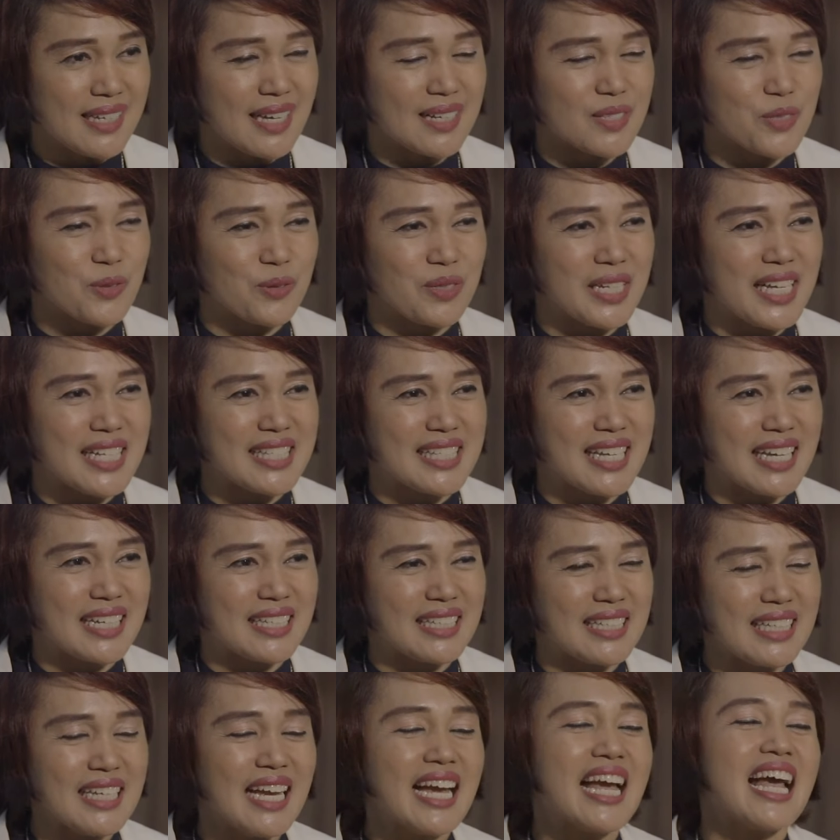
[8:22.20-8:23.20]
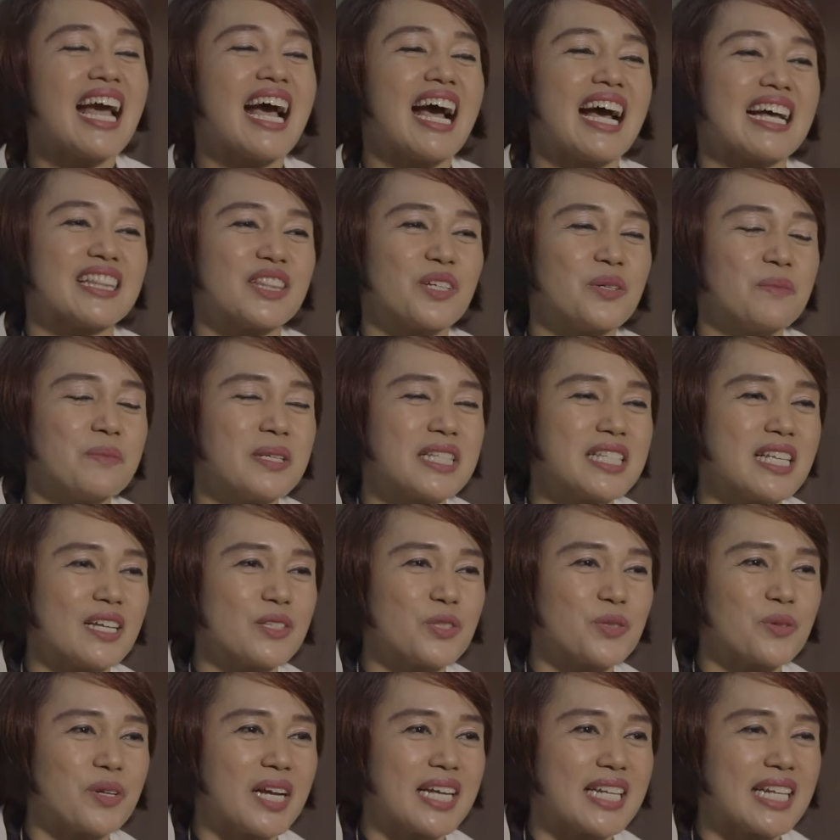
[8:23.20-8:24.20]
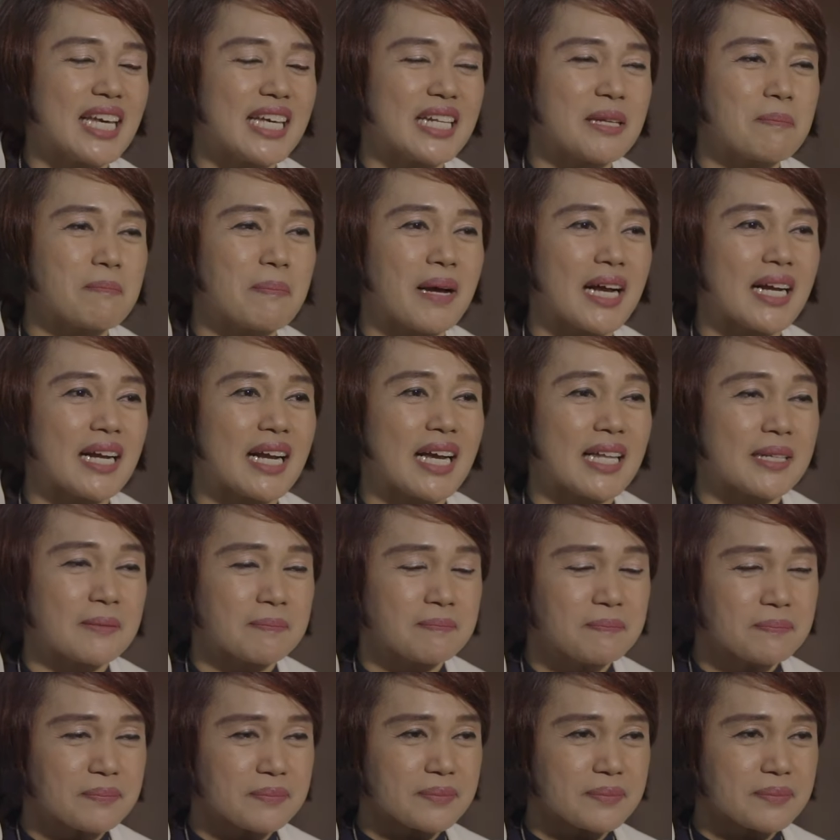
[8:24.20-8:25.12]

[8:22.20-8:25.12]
yang sudah jadi atau bisa juga dari pangan